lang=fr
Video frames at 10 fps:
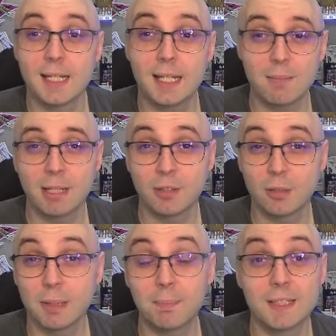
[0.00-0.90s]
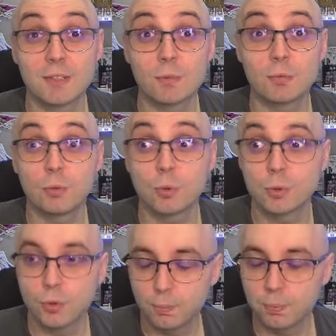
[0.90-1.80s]
Et maintenant, bah, passons donc au
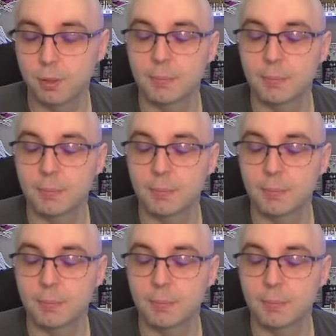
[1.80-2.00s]
support,